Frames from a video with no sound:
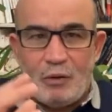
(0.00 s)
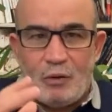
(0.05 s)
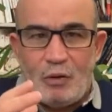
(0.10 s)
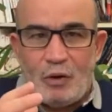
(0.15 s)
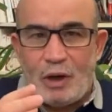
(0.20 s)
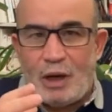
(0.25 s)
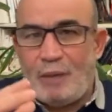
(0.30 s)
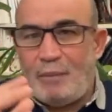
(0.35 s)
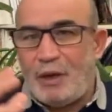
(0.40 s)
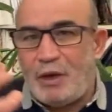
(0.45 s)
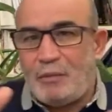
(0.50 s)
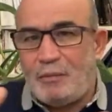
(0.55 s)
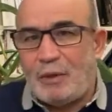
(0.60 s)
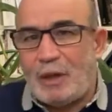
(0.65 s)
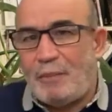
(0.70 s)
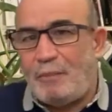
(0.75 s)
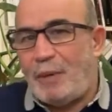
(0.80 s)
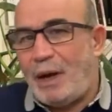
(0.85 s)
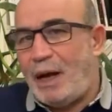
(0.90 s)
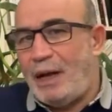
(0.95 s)
أخرى مش
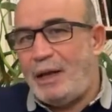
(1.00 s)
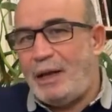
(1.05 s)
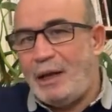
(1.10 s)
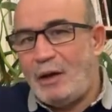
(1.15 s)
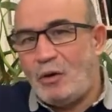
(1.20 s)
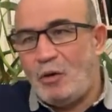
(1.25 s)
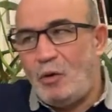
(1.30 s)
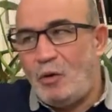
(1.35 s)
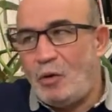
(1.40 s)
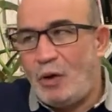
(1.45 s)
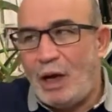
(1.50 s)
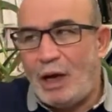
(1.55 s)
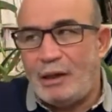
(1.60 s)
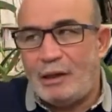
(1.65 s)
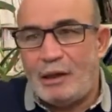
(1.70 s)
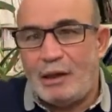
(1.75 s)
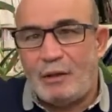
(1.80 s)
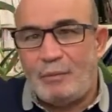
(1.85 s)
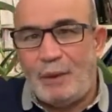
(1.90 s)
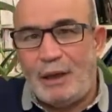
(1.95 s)
مطبعي روحوا كاع
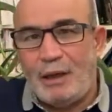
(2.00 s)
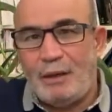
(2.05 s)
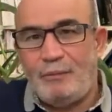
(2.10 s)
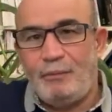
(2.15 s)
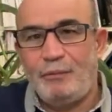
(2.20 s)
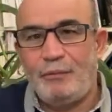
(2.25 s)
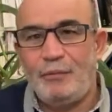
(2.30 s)
للتطبيع